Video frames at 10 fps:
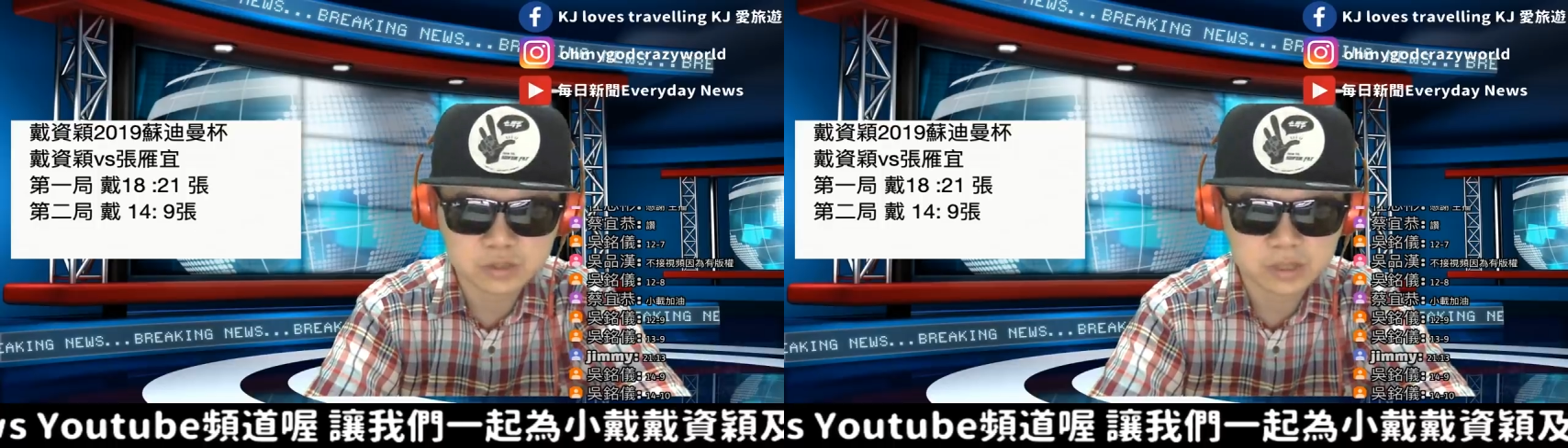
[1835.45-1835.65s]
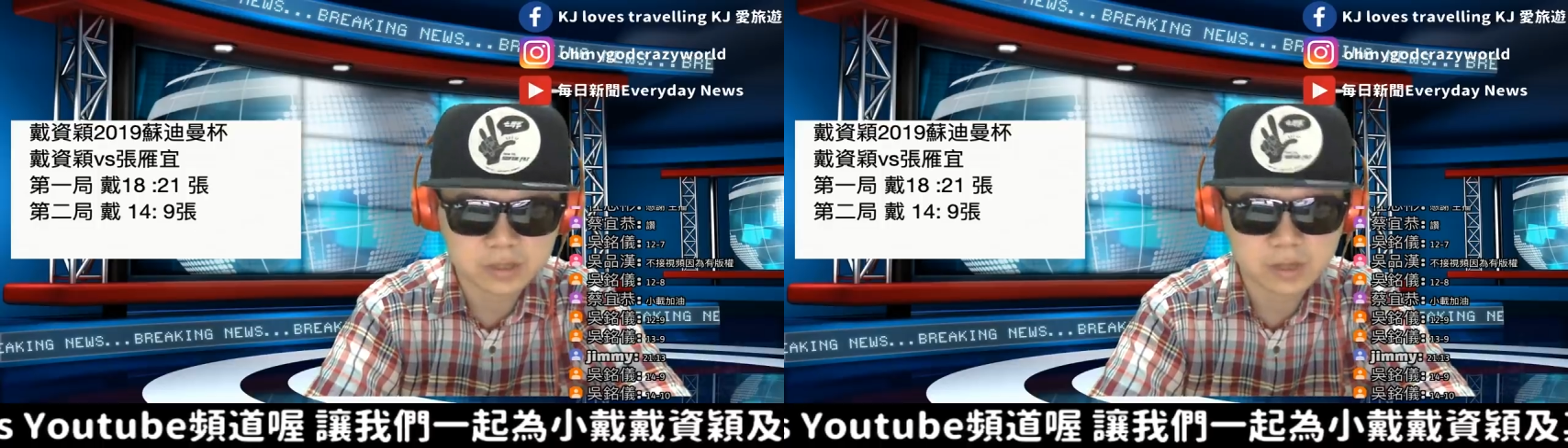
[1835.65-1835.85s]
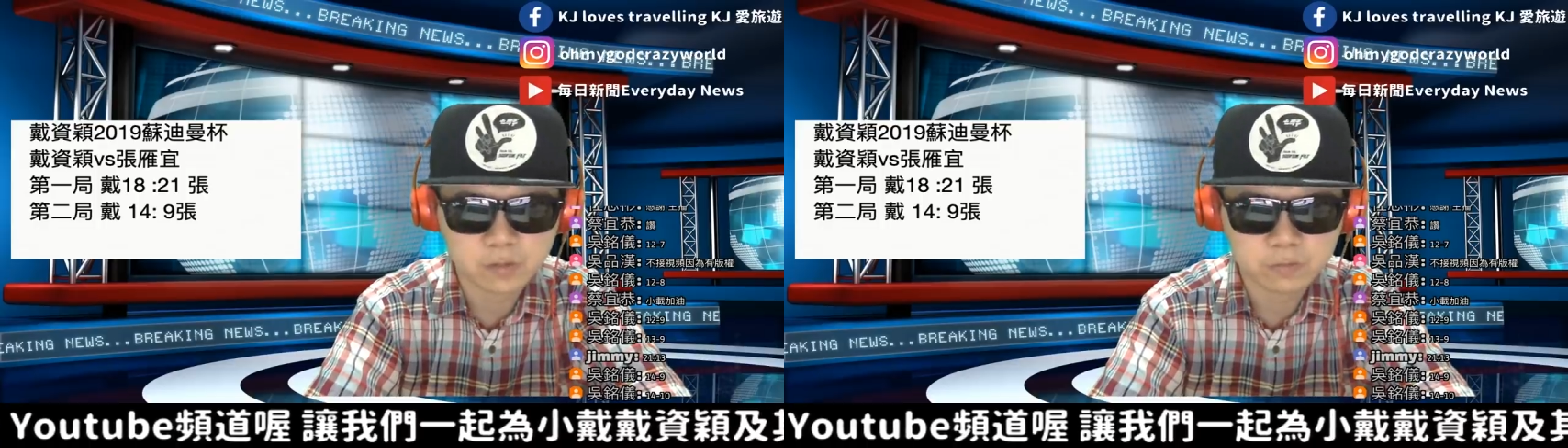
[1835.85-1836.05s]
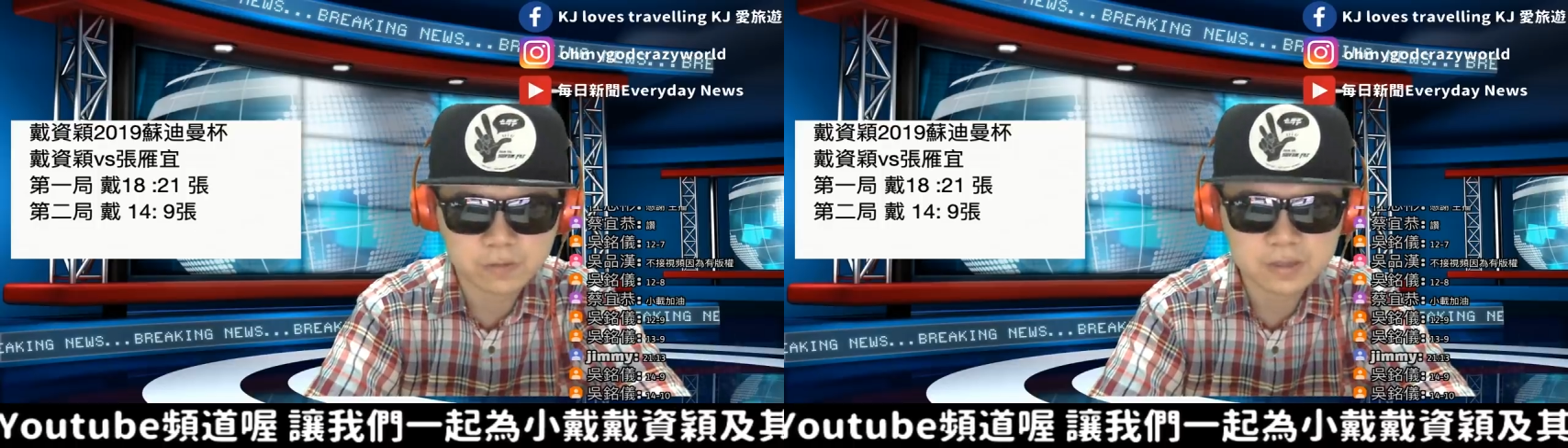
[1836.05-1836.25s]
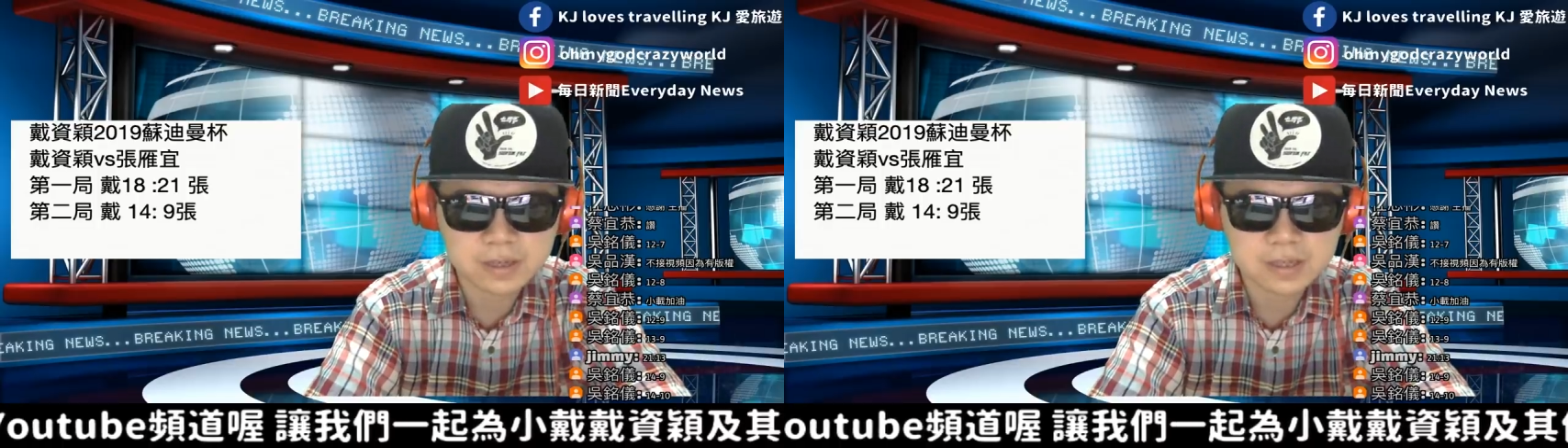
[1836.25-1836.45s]
小戴五
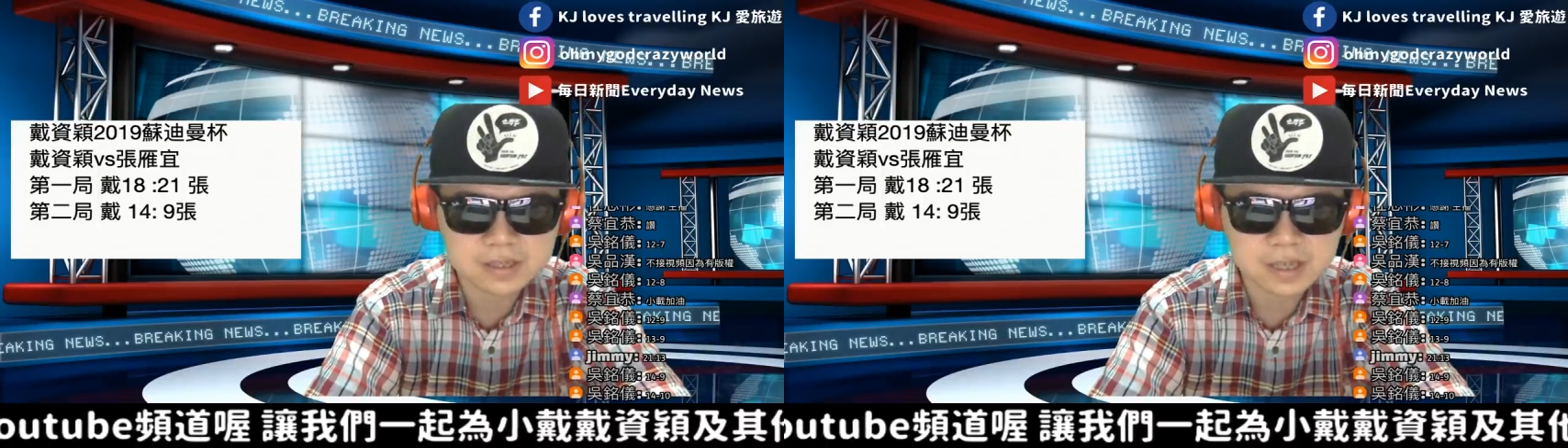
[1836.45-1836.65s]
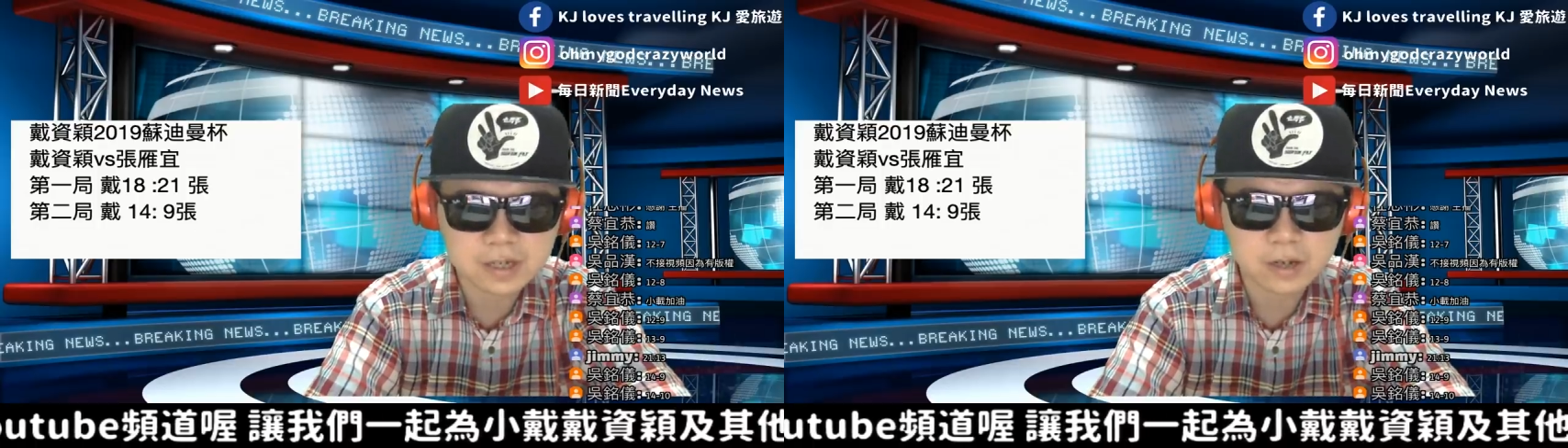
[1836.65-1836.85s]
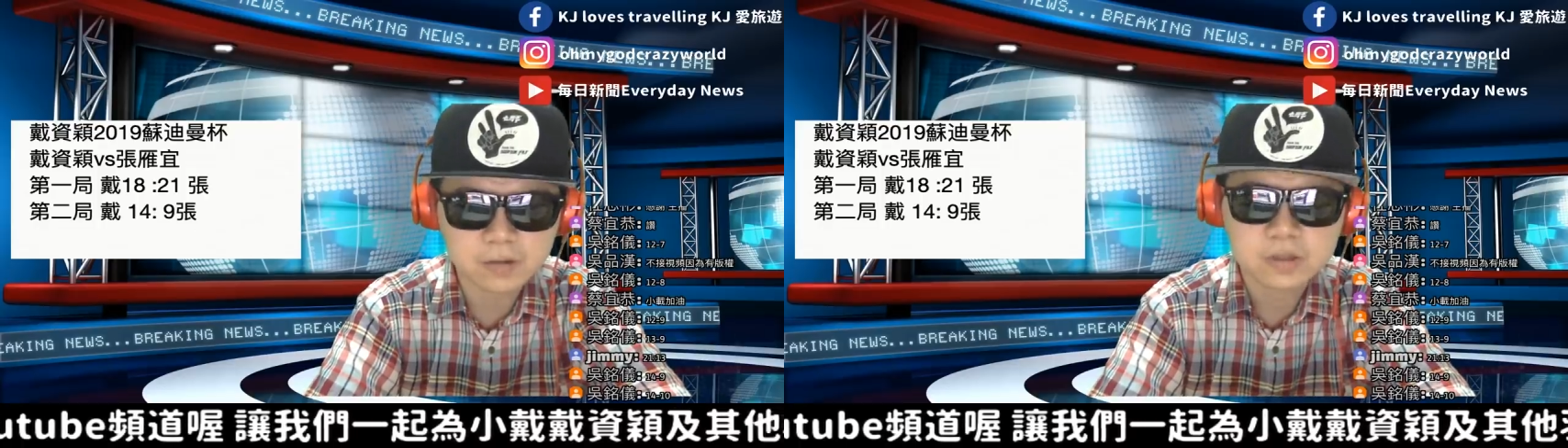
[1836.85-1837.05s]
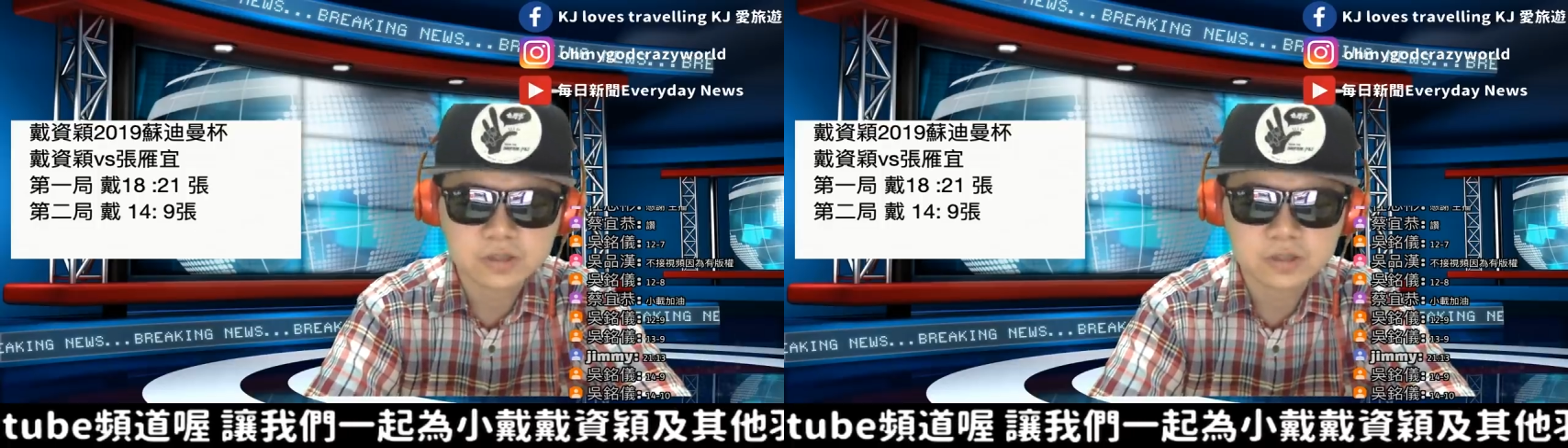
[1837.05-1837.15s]
分的领先哦。